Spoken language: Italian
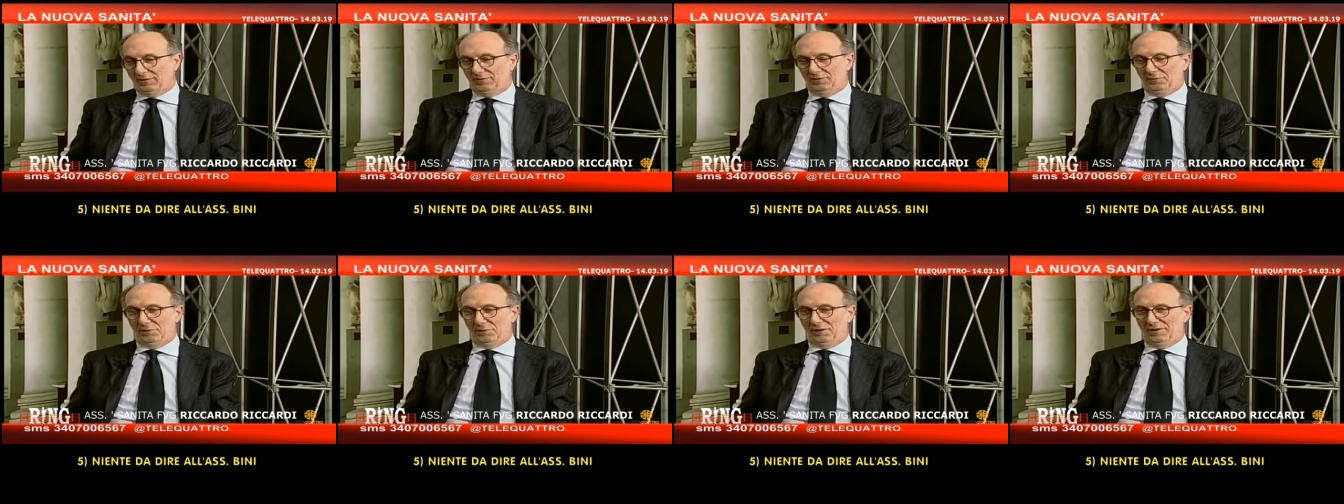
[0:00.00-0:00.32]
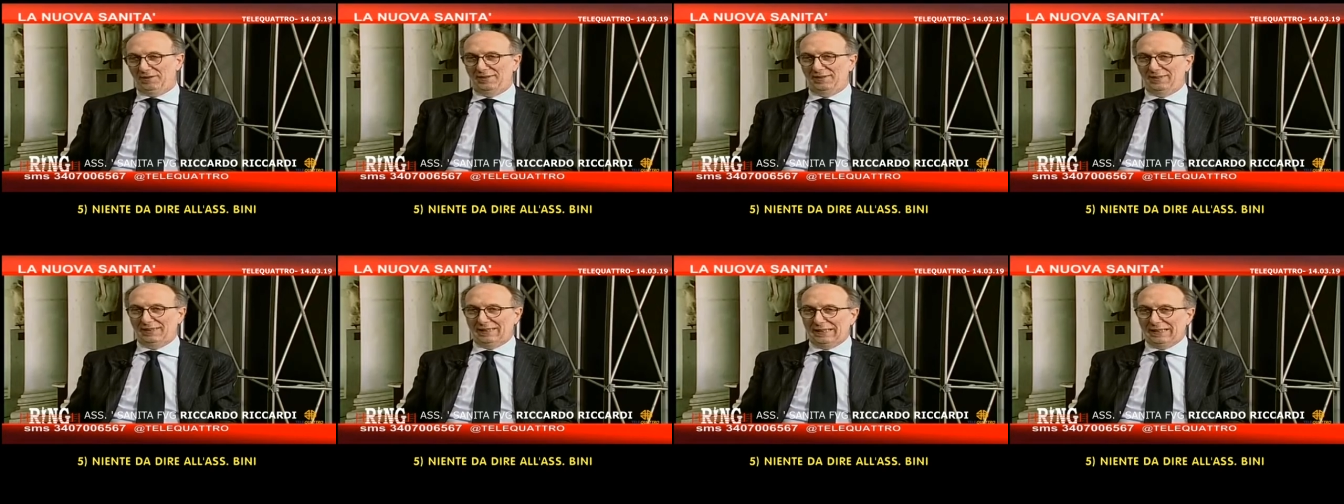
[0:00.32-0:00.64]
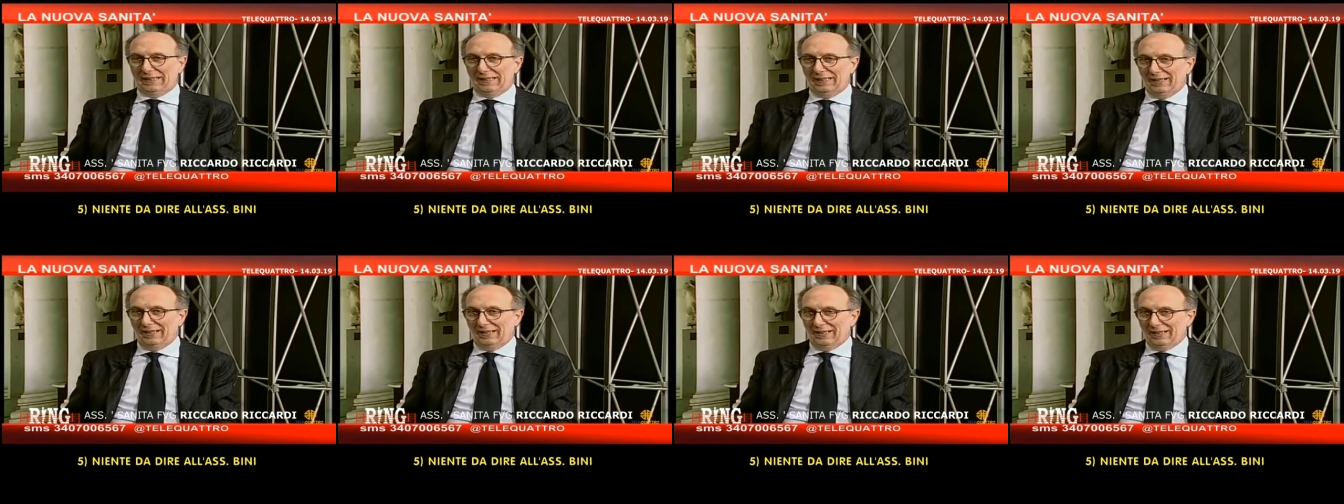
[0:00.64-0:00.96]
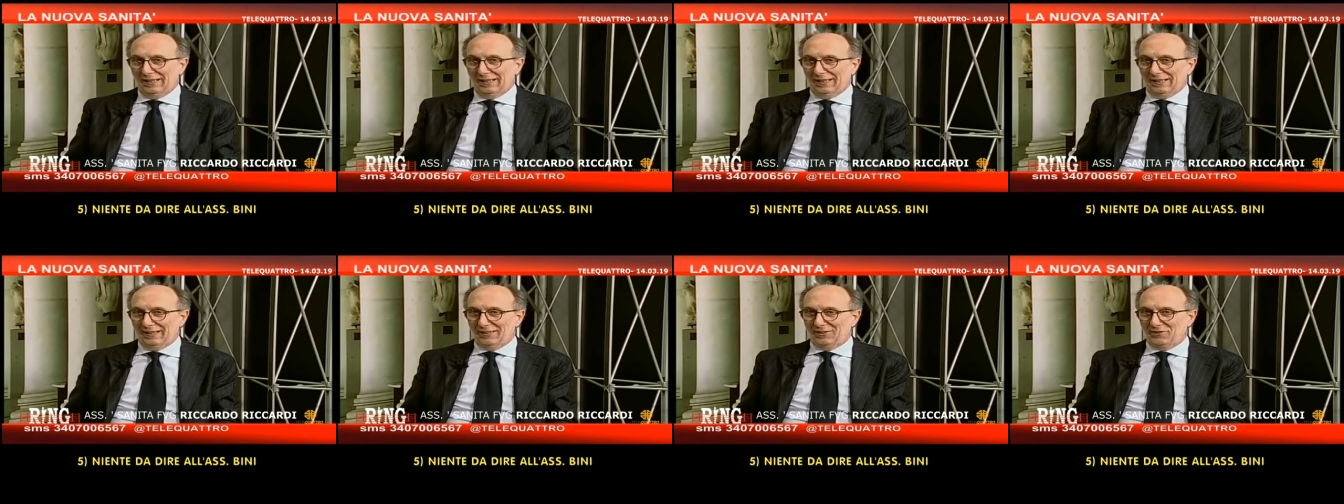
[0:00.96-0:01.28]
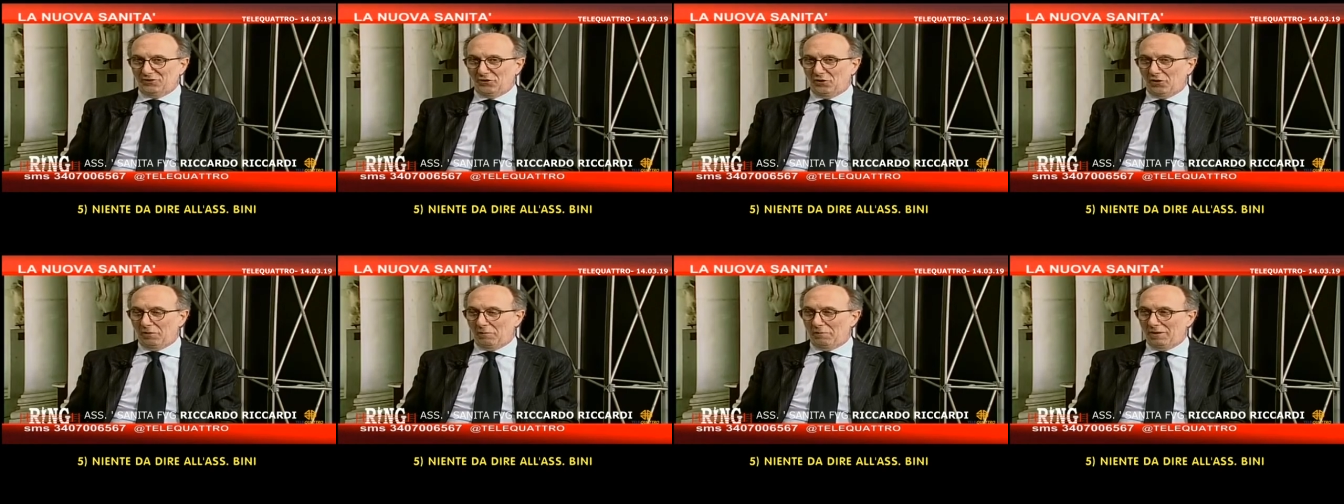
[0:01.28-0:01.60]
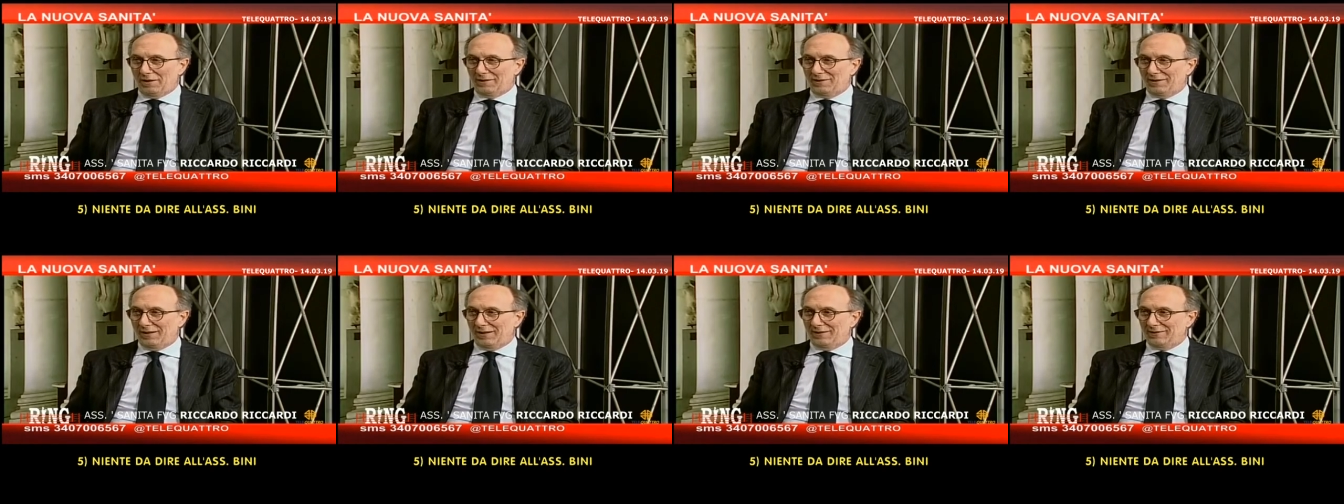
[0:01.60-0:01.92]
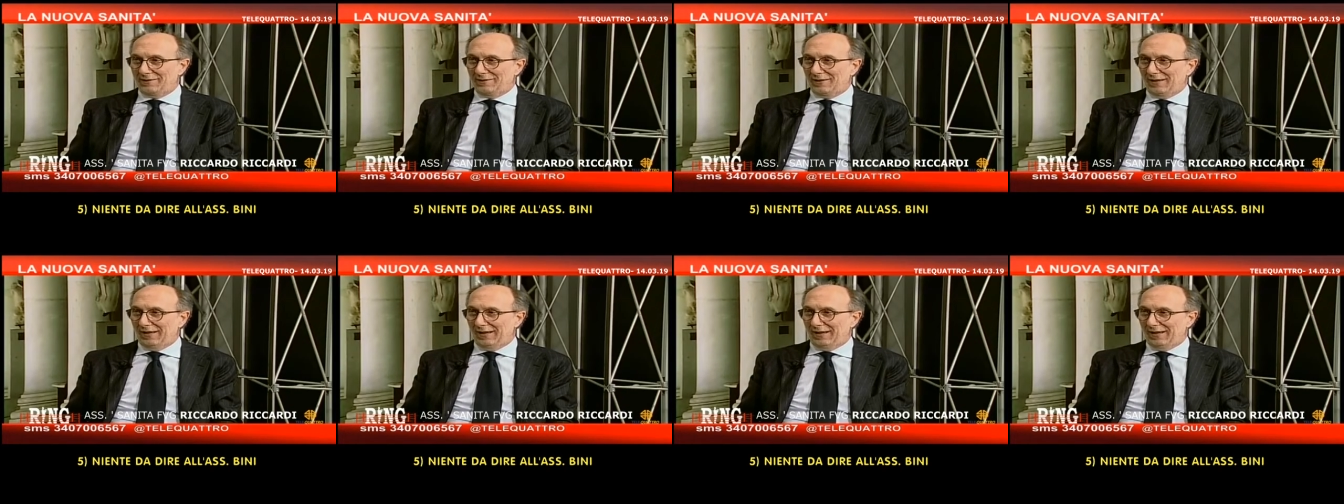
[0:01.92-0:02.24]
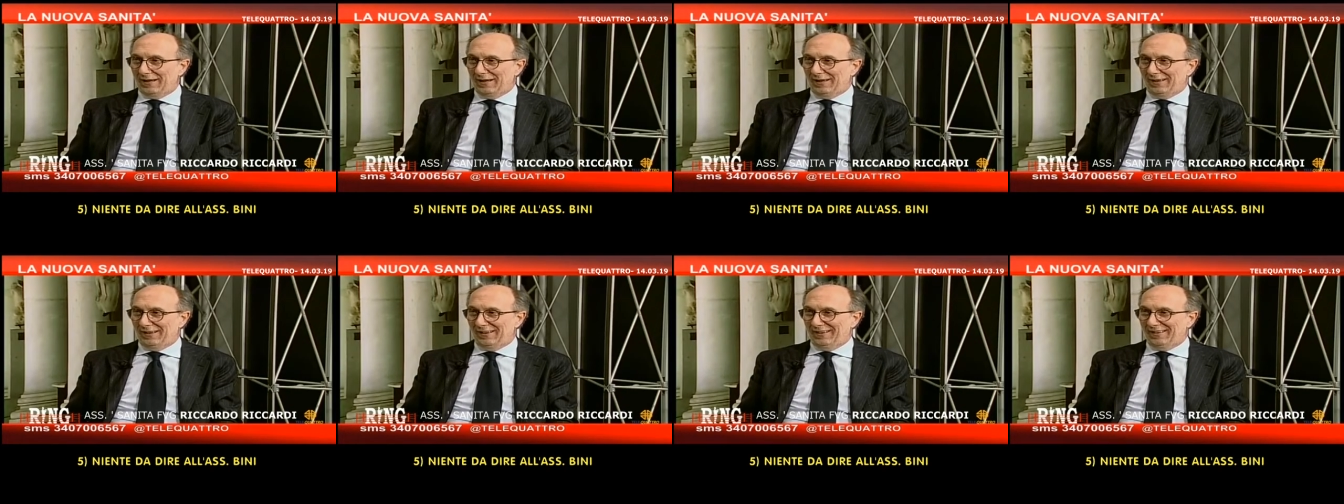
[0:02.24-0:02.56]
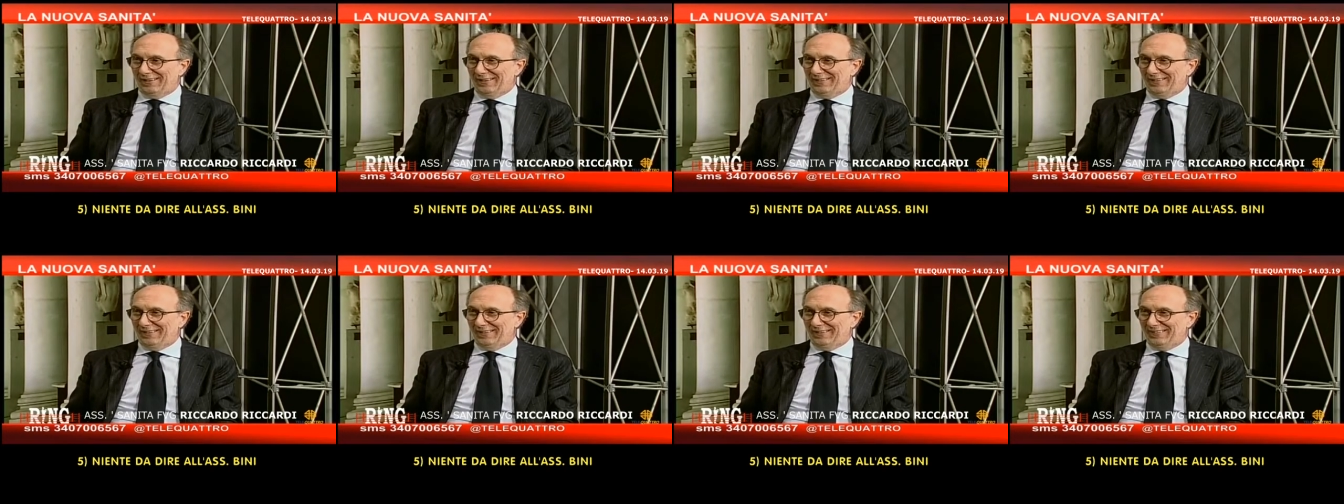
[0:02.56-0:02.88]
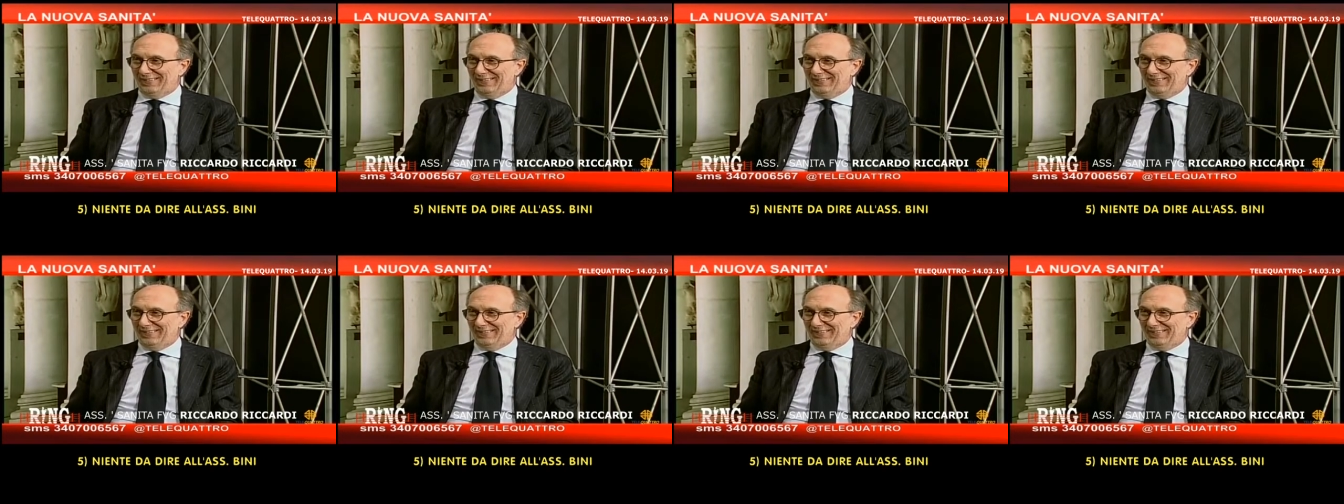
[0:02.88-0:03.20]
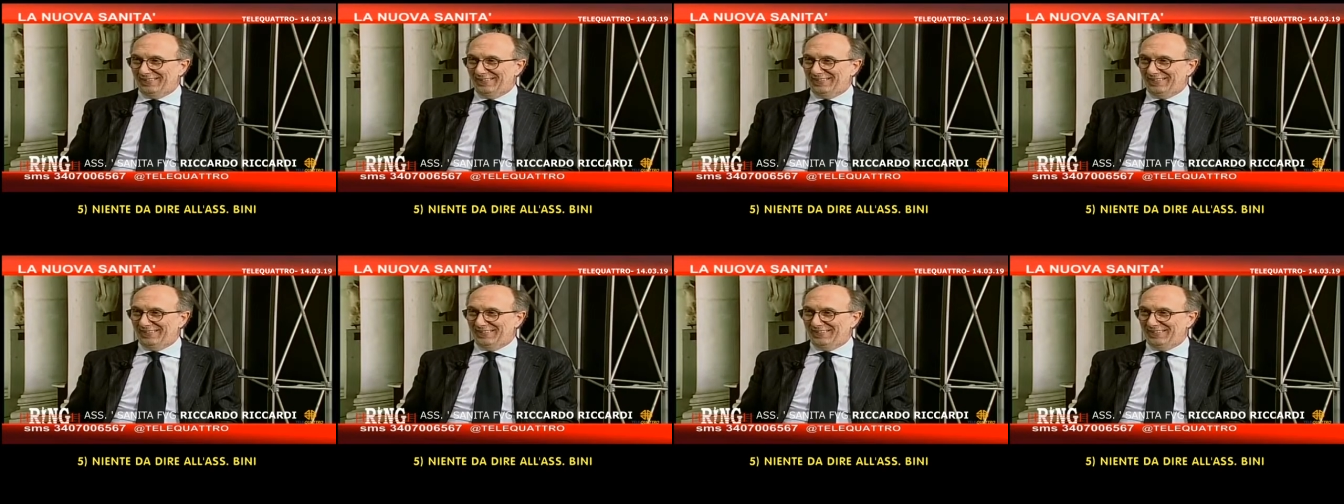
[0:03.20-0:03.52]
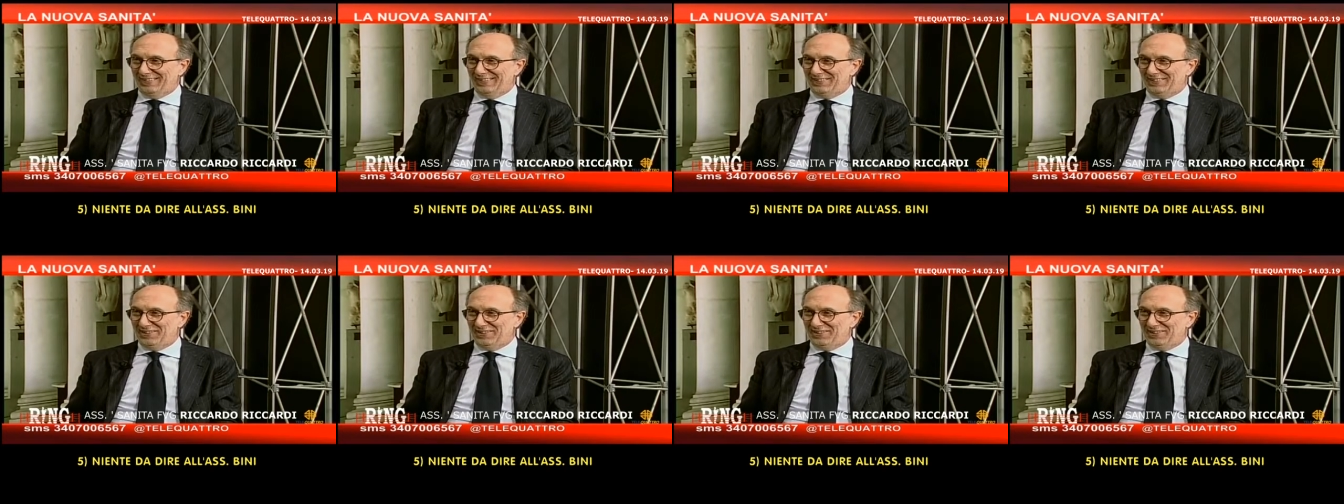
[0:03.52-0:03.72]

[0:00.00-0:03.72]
Insomma, sono abbastanza,